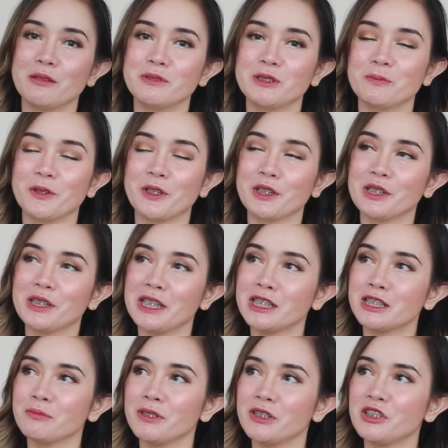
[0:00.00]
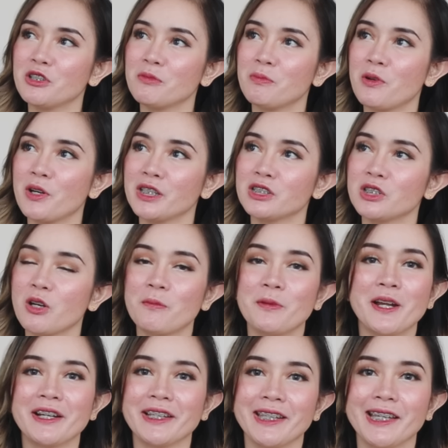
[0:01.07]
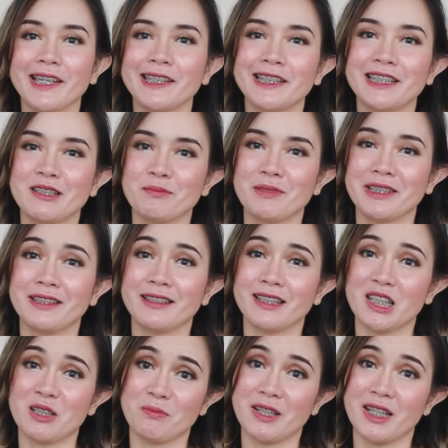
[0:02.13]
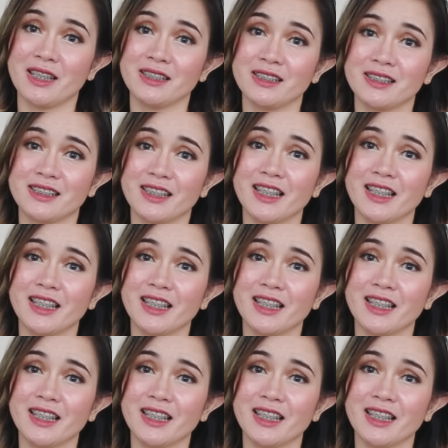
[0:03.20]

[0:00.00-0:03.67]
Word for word: loves, for today's video po ay sobrang ingay na naman ng labas.